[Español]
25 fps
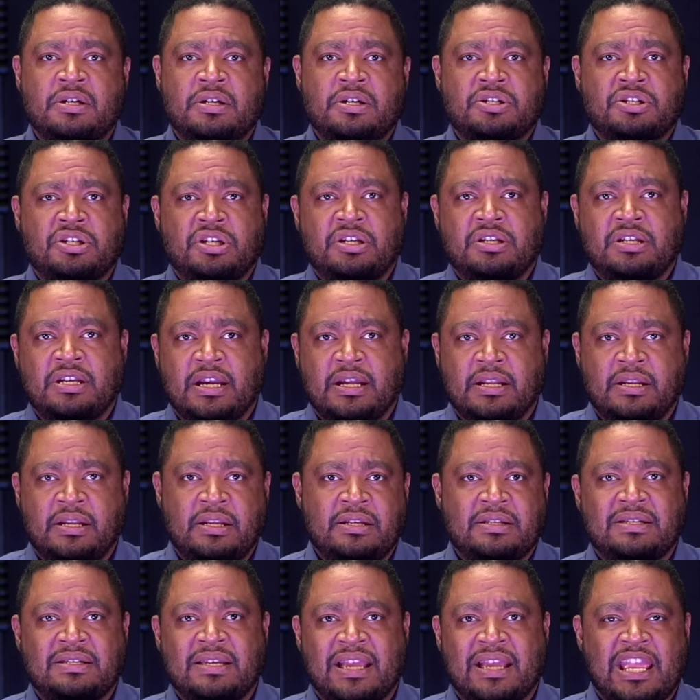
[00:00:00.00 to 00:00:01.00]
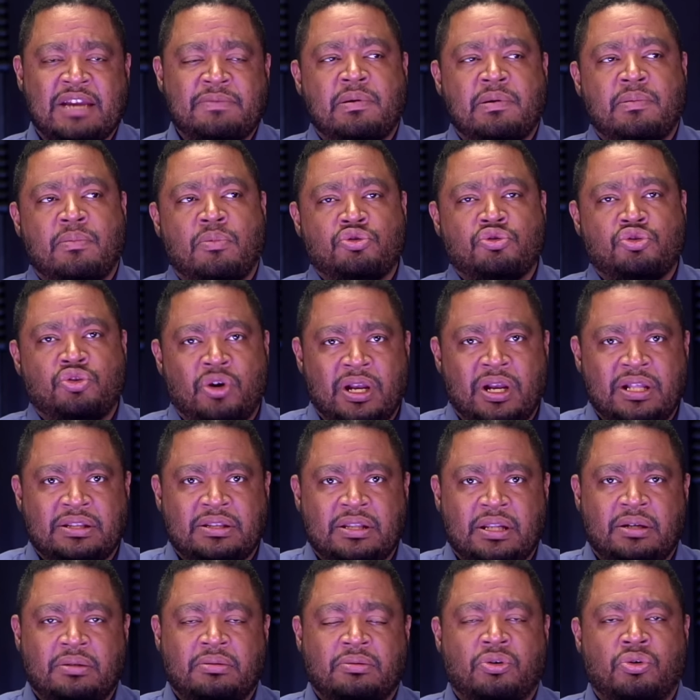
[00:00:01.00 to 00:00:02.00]
Si Jenny se quema mucho en el
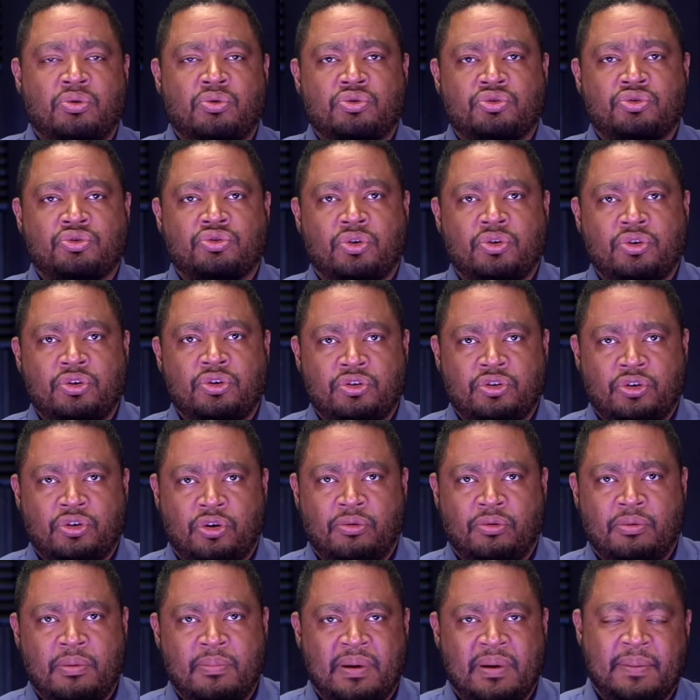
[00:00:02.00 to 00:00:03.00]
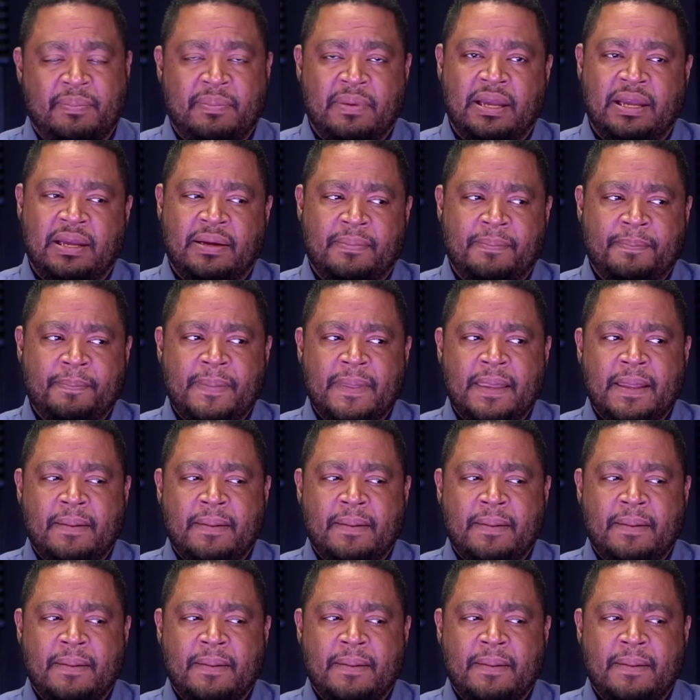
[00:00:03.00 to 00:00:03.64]
transcurso y yo me, me,